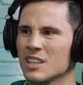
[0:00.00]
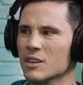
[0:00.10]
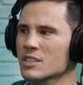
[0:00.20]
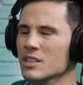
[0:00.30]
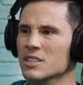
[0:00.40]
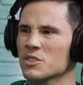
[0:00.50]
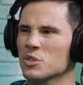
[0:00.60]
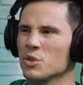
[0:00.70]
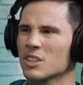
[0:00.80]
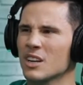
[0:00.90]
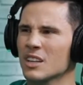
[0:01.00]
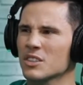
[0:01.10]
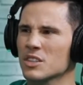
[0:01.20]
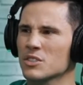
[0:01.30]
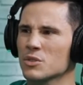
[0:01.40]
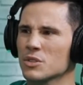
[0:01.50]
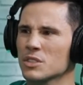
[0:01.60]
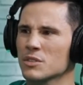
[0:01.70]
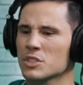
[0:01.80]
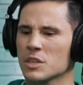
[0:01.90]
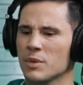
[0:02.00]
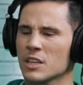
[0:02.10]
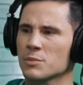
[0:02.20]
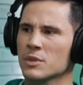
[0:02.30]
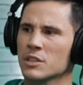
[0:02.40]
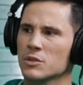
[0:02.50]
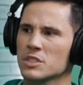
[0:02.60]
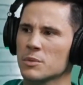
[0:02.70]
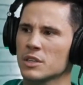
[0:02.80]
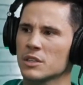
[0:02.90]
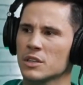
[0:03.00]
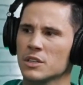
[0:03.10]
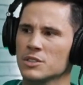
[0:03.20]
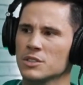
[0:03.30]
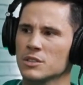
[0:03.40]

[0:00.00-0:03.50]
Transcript: lidar com essa questão de contrato, essas coisas. Você passa para ele o que você pretende.